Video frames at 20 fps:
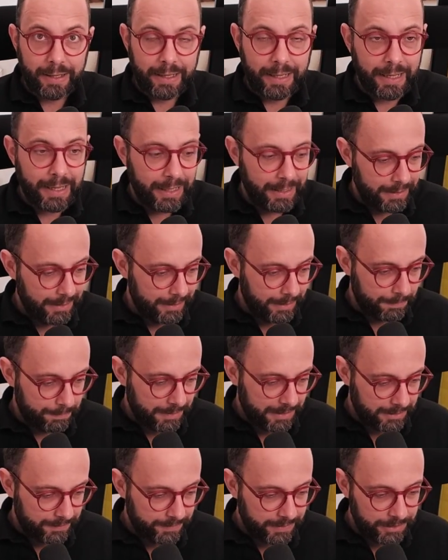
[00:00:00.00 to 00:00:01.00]
che ha il Green
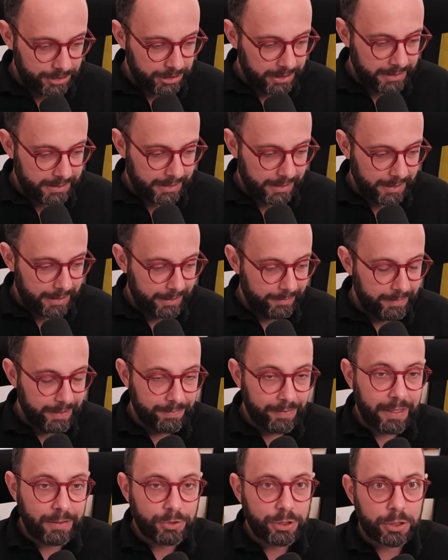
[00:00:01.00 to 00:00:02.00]
Pass francese, che
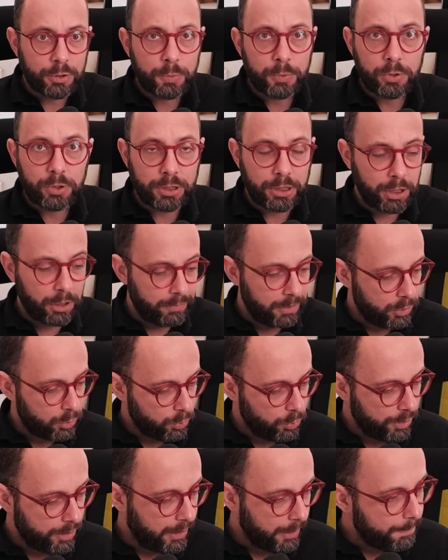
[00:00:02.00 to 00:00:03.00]
l'aveva, a un certo punto si trova il
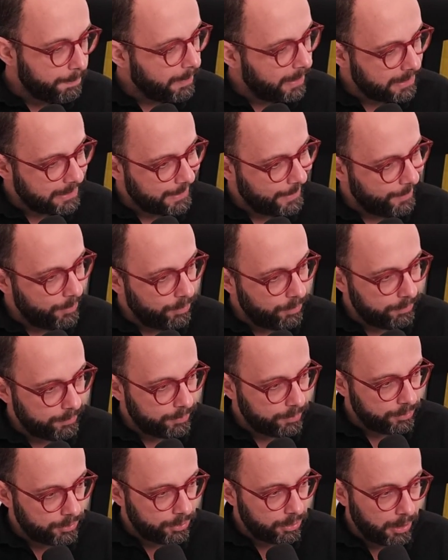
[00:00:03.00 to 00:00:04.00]
suo Green Pass che non
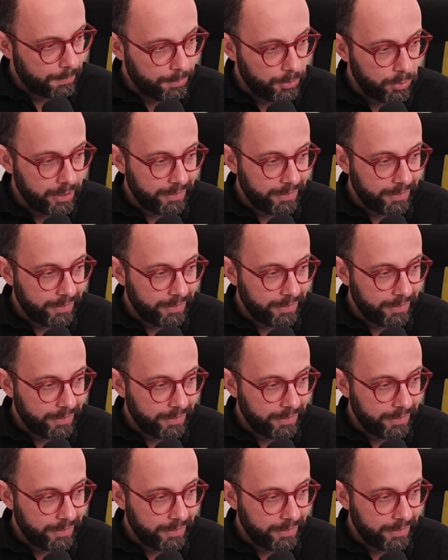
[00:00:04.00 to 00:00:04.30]
funziona più,